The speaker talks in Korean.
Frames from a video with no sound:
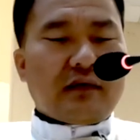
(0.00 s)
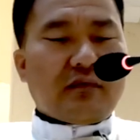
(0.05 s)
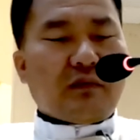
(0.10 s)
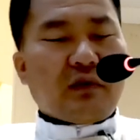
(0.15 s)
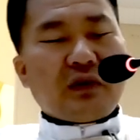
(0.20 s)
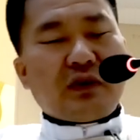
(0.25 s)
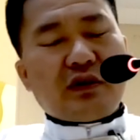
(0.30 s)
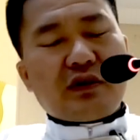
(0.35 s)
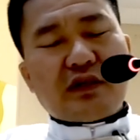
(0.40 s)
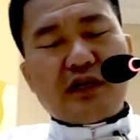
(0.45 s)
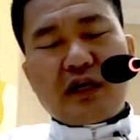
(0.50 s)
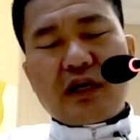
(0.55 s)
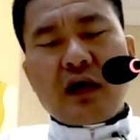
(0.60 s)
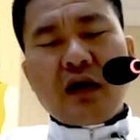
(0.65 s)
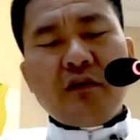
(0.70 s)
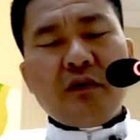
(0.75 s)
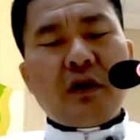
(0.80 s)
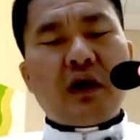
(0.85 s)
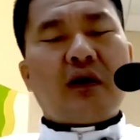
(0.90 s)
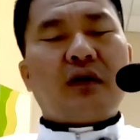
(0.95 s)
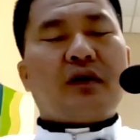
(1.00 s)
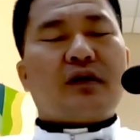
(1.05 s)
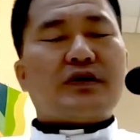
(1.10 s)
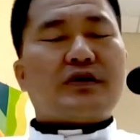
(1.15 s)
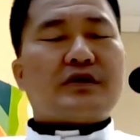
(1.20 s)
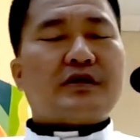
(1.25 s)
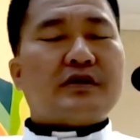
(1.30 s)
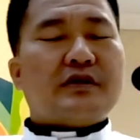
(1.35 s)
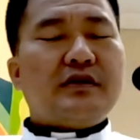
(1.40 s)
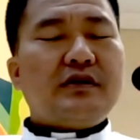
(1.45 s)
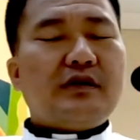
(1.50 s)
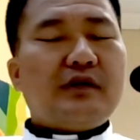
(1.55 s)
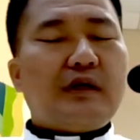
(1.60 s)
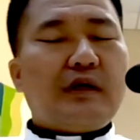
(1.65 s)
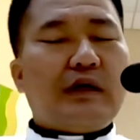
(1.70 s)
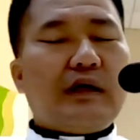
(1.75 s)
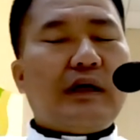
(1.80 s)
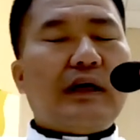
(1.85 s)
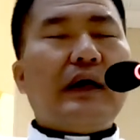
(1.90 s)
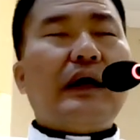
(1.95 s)
먼저 착함이라는 것은
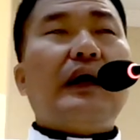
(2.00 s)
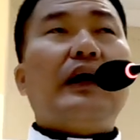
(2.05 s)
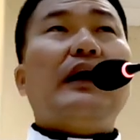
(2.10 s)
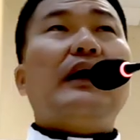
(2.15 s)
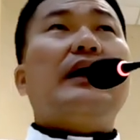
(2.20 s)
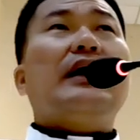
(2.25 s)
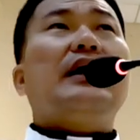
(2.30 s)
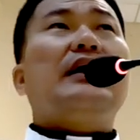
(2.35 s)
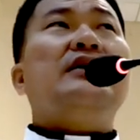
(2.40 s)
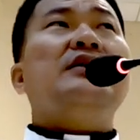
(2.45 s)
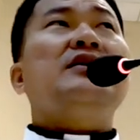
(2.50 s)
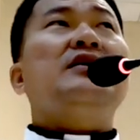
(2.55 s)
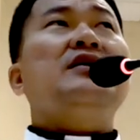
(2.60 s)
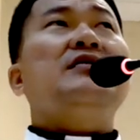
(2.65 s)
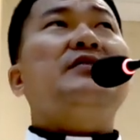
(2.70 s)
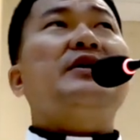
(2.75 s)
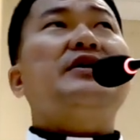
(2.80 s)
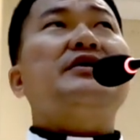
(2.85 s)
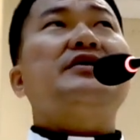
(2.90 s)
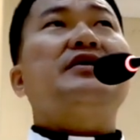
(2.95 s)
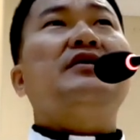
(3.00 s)
하느님의